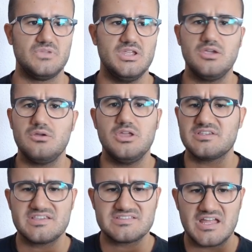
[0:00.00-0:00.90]
E,
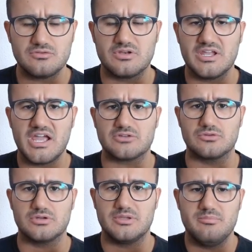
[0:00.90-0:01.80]
è stato
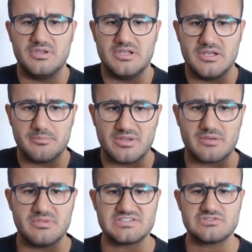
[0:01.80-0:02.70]
negato il, il
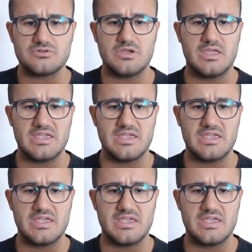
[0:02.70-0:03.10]
permesso,